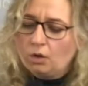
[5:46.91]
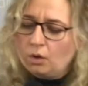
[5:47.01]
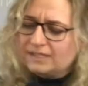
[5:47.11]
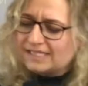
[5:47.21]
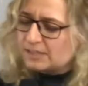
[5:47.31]

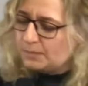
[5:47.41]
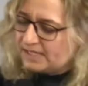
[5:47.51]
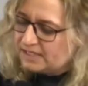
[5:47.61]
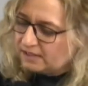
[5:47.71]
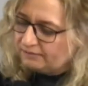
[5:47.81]
holt das
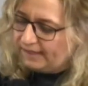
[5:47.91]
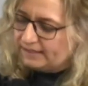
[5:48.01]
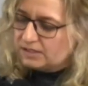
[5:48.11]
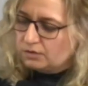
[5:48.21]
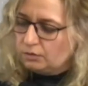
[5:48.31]
beste
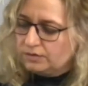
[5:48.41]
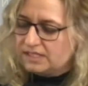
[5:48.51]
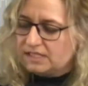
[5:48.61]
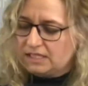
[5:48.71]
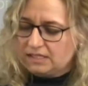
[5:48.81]
Gewand und
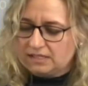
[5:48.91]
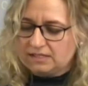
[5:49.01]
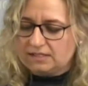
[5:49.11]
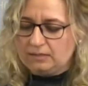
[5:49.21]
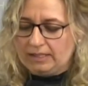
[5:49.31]
zieht
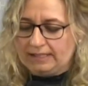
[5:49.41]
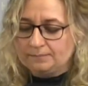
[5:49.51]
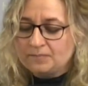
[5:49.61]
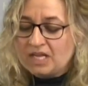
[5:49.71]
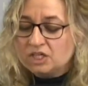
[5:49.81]
es ihm an,